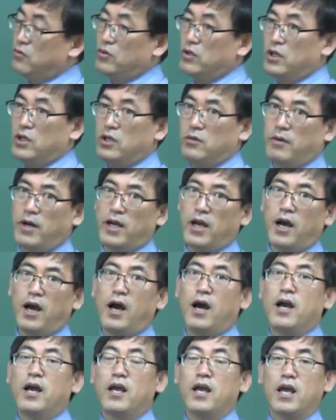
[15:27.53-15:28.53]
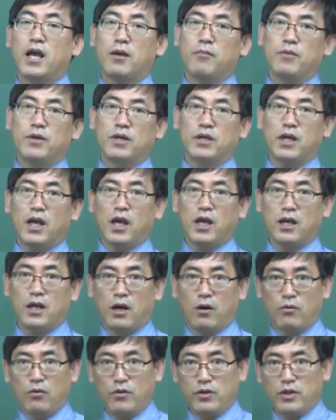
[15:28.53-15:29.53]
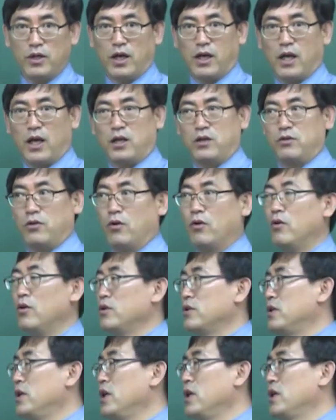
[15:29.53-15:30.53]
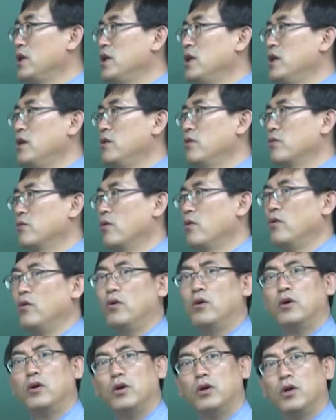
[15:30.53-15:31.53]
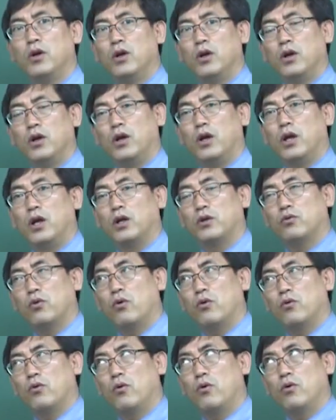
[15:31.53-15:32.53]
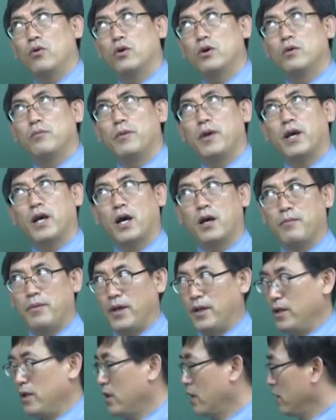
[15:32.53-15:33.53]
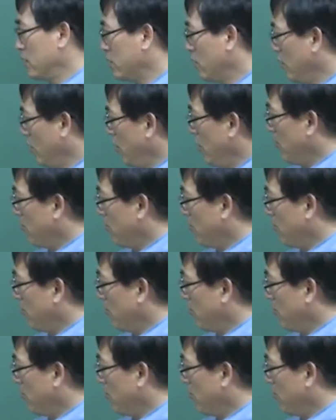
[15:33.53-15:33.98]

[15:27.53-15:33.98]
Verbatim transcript: 우리 이름하여 MEK라고 이야기하죠. 제 기억으로도 톨오크메가벤, 이것도